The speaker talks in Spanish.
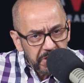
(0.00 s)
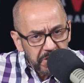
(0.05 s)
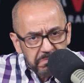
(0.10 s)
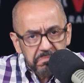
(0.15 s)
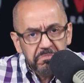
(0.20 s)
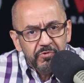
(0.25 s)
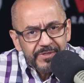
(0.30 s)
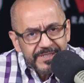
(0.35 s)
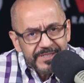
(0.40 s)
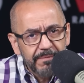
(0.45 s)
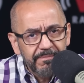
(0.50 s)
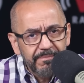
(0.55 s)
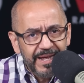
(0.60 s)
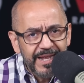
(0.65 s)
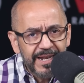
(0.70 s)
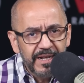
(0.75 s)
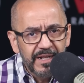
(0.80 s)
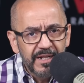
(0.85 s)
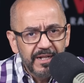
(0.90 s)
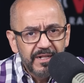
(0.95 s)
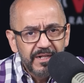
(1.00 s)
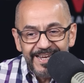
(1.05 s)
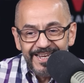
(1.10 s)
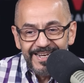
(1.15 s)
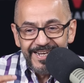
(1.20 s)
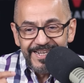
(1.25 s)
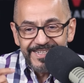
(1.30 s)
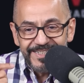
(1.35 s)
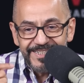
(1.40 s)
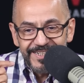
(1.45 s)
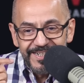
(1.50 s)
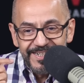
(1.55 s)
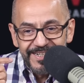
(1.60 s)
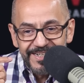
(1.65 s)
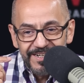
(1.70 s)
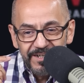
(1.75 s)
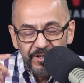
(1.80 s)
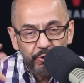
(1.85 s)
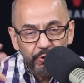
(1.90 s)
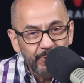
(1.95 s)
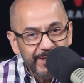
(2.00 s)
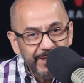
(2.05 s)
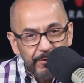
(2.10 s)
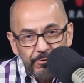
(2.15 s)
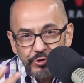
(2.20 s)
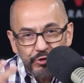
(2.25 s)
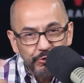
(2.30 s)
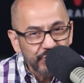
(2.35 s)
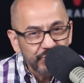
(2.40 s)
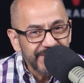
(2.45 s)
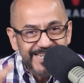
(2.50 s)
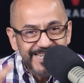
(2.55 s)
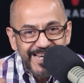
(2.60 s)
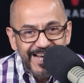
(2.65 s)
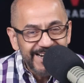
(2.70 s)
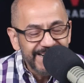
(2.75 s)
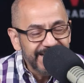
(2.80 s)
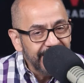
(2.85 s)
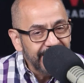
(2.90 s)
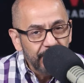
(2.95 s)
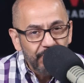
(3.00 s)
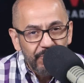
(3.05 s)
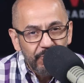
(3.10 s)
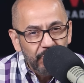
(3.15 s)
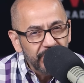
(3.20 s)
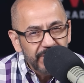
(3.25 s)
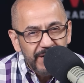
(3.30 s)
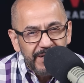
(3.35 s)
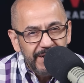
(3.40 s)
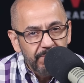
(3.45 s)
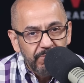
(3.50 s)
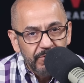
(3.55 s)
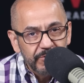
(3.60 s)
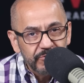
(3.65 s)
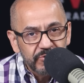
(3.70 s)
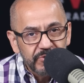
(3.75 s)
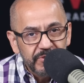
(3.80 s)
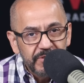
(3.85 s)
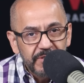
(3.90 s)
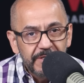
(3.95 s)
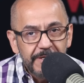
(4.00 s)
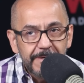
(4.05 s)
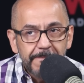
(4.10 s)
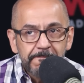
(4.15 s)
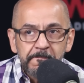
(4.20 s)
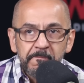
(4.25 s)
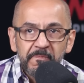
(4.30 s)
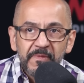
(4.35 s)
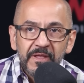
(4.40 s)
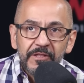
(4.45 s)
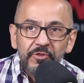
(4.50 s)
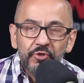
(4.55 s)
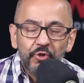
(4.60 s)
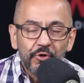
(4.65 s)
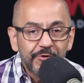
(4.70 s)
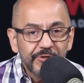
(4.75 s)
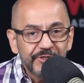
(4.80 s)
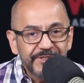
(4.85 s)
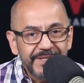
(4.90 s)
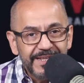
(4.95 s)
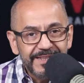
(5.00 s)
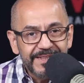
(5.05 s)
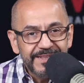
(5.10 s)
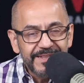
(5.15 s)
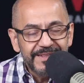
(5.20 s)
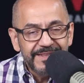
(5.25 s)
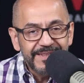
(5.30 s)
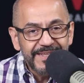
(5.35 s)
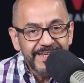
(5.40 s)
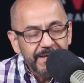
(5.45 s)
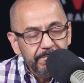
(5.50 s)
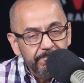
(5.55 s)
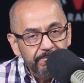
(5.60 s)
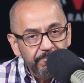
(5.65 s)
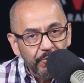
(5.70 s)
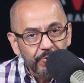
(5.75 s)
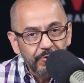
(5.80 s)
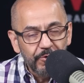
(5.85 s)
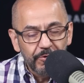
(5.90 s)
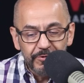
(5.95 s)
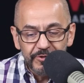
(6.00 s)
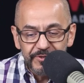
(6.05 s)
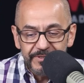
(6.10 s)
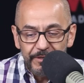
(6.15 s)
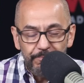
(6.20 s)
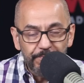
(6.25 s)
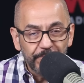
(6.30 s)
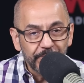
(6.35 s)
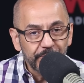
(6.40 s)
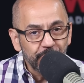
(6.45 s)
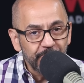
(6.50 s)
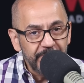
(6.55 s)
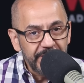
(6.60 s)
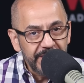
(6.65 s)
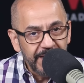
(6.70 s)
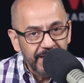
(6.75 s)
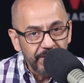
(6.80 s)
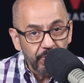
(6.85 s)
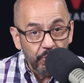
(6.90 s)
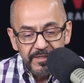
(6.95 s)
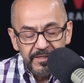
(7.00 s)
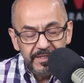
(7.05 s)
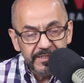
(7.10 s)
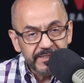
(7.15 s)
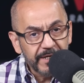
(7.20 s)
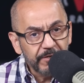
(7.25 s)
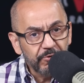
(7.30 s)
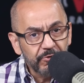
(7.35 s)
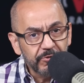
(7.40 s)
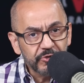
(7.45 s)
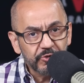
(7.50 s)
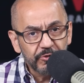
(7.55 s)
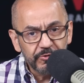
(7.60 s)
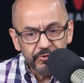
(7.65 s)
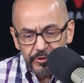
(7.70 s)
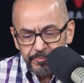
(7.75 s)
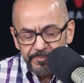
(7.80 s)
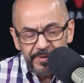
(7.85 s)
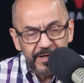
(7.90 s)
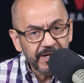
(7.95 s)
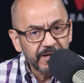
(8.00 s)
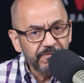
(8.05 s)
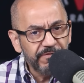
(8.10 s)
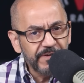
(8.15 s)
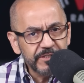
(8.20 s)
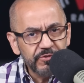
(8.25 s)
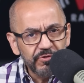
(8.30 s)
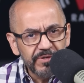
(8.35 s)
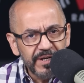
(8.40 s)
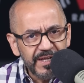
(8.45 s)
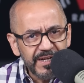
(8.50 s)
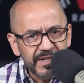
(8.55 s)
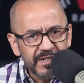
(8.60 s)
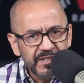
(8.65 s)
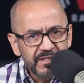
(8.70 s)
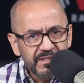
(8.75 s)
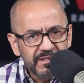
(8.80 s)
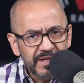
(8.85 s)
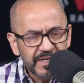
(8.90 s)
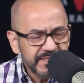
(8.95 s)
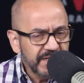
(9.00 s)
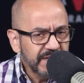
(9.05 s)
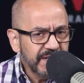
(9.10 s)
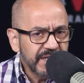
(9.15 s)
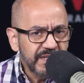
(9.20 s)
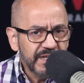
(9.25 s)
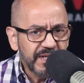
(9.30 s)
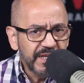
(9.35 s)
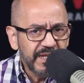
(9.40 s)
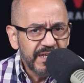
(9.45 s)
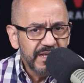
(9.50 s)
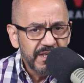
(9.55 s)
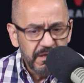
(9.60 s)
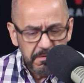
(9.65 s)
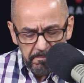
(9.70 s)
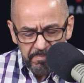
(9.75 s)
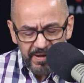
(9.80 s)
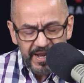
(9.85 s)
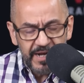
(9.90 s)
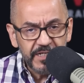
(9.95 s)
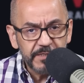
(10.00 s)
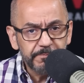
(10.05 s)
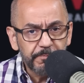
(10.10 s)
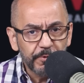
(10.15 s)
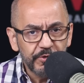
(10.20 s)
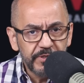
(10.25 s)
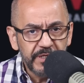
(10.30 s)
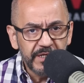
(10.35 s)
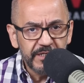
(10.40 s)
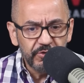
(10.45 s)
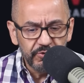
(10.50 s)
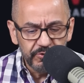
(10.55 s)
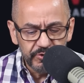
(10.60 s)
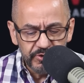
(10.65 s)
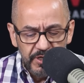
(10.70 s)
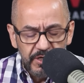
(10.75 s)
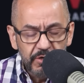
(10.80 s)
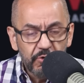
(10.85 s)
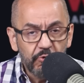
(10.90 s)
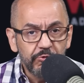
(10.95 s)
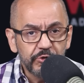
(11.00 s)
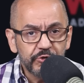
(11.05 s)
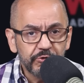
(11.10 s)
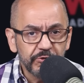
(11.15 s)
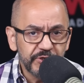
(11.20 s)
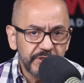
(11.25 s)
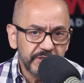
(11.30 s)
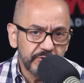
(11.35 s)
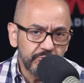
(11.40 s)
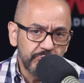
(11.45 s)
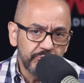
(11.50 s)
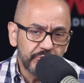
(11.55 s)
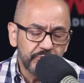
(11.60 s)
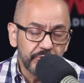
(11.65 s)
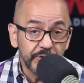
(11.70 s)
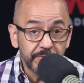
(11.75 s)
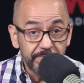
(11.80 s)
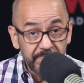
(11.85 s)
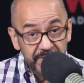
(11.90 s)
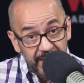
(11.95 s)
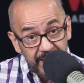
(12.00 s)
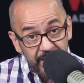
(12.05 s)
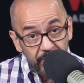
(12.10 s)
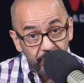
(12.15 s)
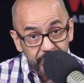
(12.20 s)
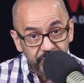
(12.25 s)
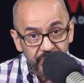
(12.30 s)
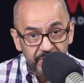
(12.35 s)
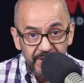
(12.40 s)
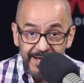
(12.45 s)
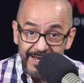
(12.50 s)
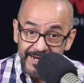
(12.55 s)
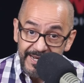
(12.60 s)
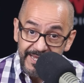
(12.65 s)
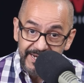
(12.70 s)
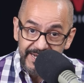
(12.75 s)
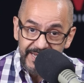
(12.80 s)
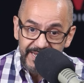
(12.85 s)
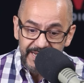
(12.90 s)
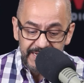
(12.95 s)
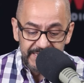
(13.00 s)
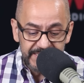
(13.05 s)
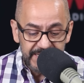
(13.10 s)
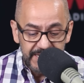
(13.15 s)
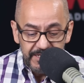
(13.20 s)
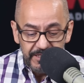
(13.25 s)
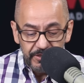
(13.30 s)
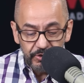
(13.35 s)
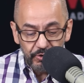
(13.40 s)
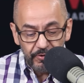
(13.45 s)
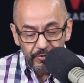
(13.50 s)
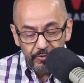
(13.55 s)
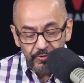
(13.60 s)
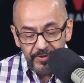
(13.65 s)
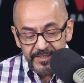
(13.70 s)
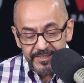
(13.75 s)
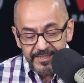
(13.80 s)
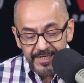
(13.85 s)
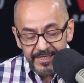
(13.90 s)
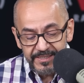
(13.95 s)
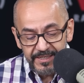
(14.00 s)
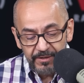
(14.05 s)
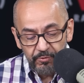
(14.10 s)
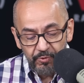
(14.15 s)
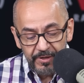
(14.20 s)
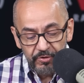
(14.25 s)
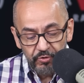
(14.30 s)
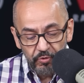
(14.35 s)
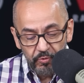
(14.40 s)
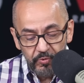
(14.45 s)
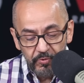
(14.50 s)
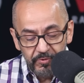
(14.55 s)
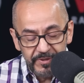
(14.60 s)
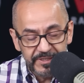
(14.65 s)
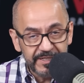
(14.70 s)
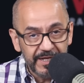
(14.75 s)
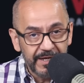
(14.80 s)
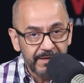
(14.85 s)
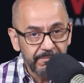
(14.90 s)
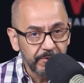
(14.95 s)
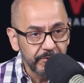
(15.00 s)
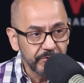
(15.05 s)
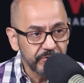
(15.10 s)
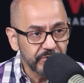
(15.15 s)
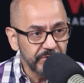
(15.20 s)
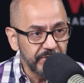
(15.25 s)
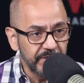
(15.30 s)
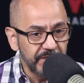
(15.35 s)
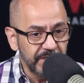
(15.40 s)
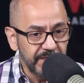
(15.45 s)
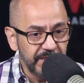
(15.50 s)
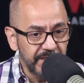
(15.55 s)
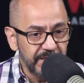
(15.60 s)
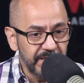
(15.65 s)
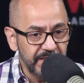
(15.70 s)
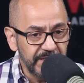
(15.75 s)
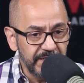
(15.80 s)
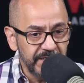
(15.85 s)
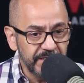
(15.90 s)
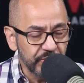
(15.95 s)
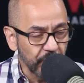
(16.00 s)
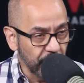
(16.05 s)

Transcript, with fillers: ok, no está mal. En este ruido social que luego tenemos, no nos da tiempo, no nos da oportunidad de estar con nosotros para reflexionar acerca de qué planes, proyectos, gustos, disgustos, miedos, alegrías, todo lo que se hace cuando uno estamos eh, eh,